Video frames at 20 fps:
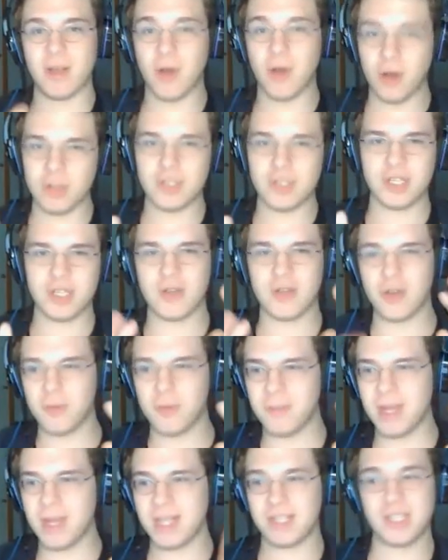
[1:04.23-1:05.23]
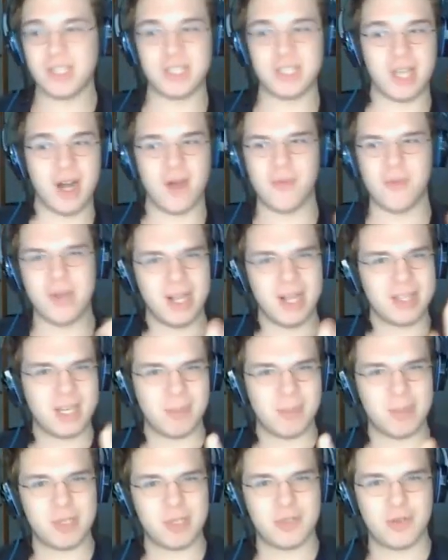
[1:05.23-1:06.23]
oggi con me ci sarà
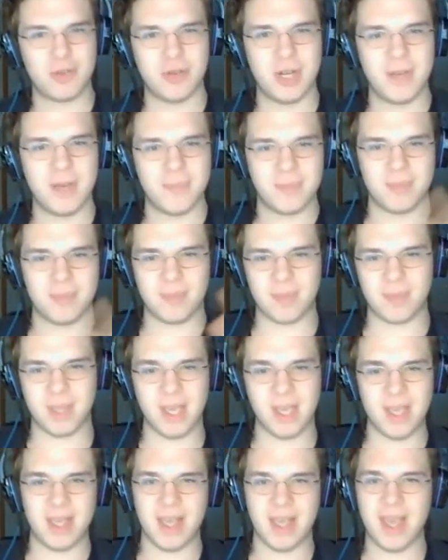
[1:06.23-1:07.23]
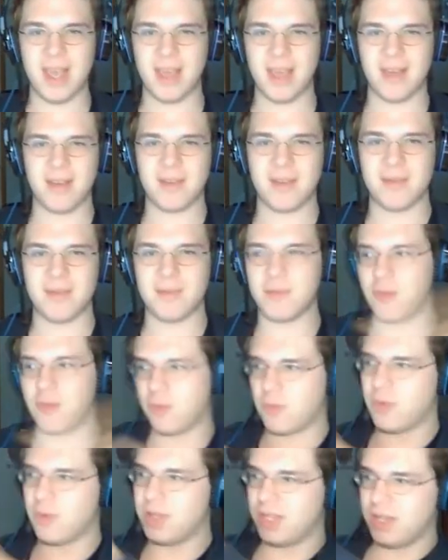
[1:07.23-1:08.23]
un'altra persona che è
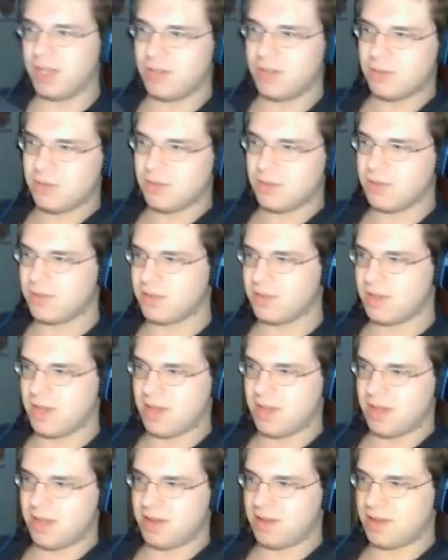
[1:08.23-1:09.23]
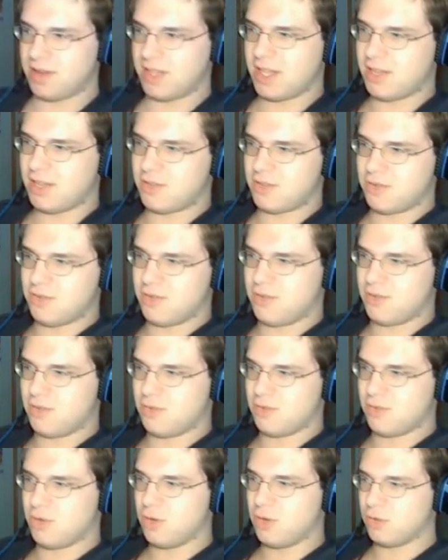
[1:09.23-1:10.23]
qua dietro che adesso
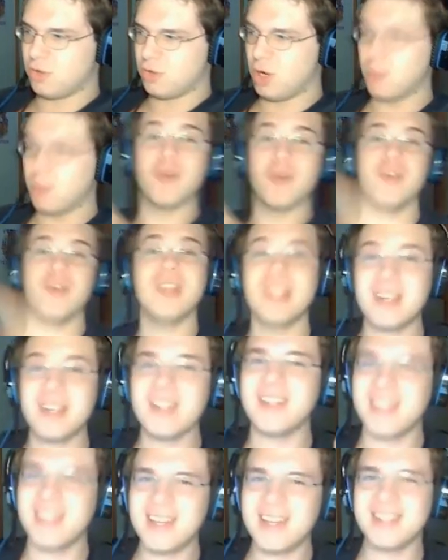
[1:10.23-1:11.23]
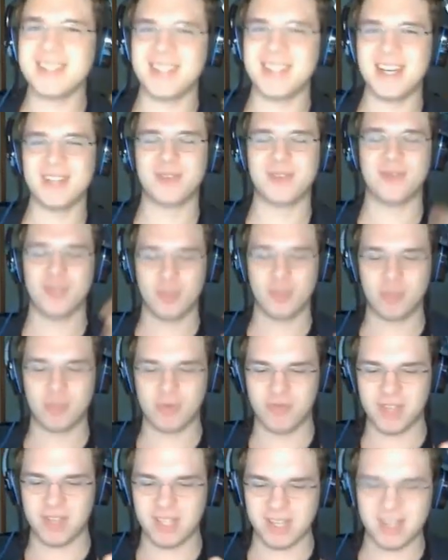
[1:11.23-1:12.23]
do, dopo vedrete esatto
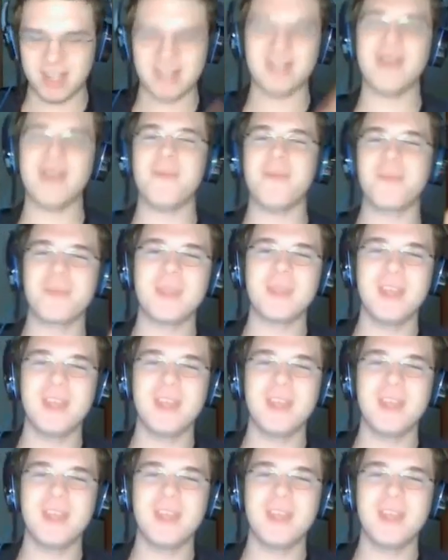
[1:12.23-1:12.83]
dopo vedrete